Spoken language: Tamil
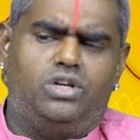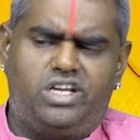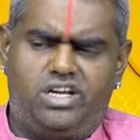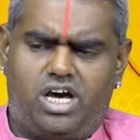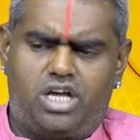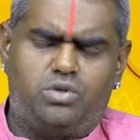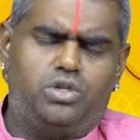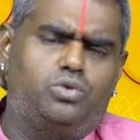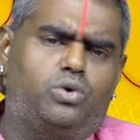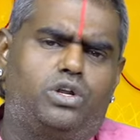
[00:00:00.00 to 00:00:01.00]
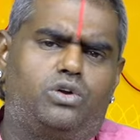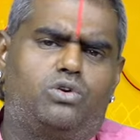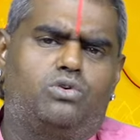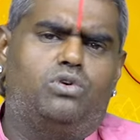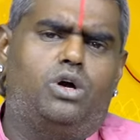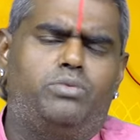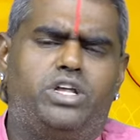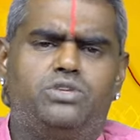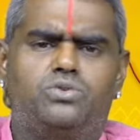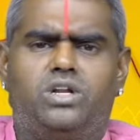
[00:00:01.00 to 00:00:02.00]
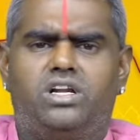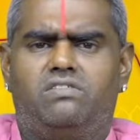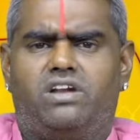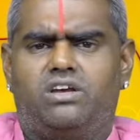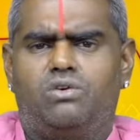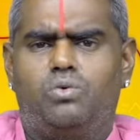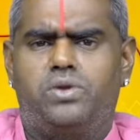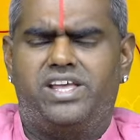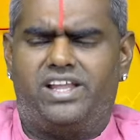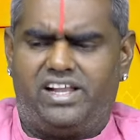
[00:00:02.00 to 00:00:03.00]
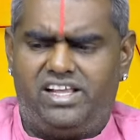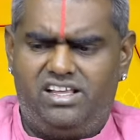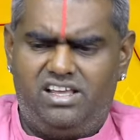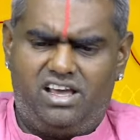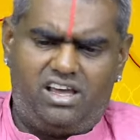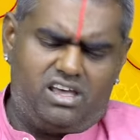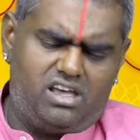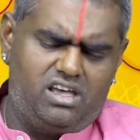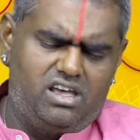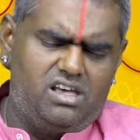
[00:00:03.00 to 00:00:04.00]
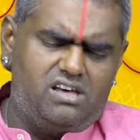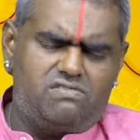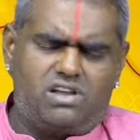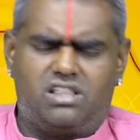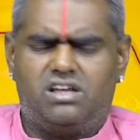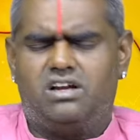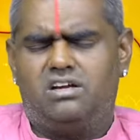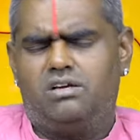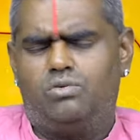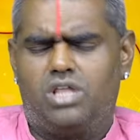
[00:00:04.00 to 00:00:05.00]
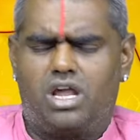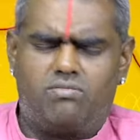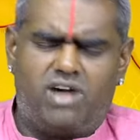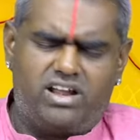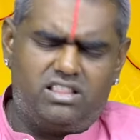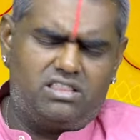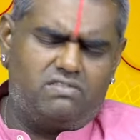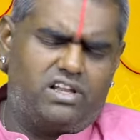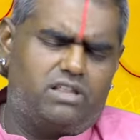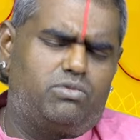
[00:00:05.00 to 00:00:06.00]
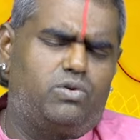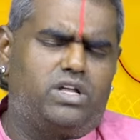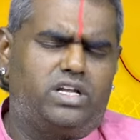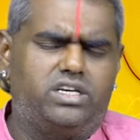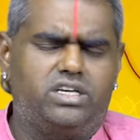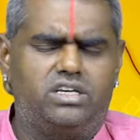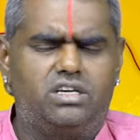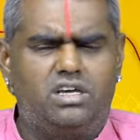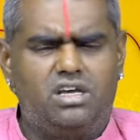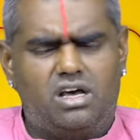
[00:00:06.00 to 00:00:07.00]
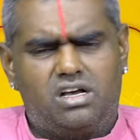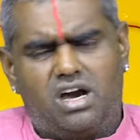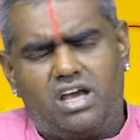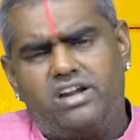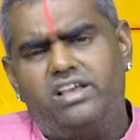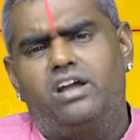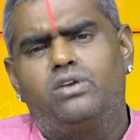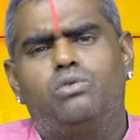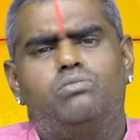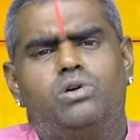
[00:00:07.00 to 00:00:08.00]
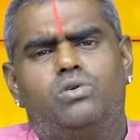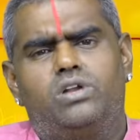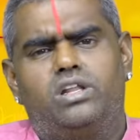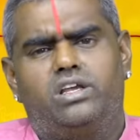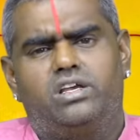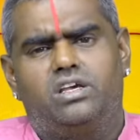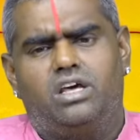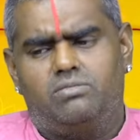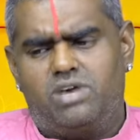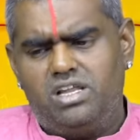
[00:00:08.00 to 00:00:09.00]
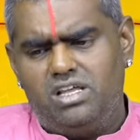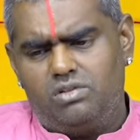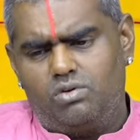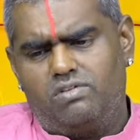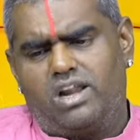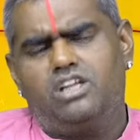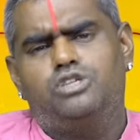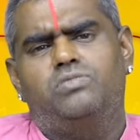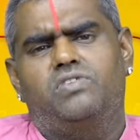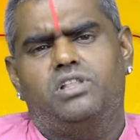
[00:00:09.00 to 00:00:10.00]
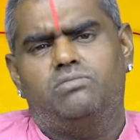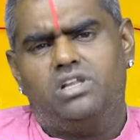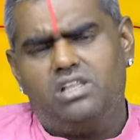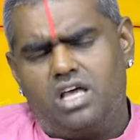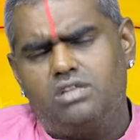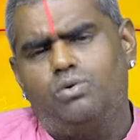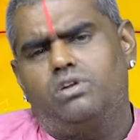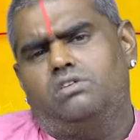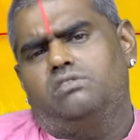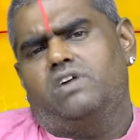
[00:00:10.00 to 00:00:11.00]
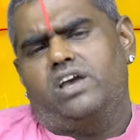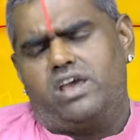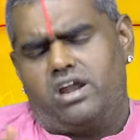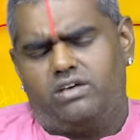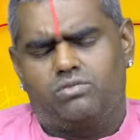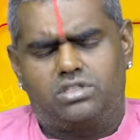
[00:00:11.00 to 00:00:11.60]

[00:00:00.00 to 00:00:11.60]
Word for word: நீண்ட ஆரோக்கியத்தோடு இருக்கணும் அப்படின்னு சொல்லிட்டு வணங்கக்கூடிய நிறைய விரதங்கள் உதாரணமாக அனந்த விரதம் ஒன்று இருக்குது காரடையா நோன்புன்னு ஒன்று இருக்குது அது மாதிரி இது ஒரு வரலட்சுமி விரதம்ங்கிறது அது ஒரு வகையான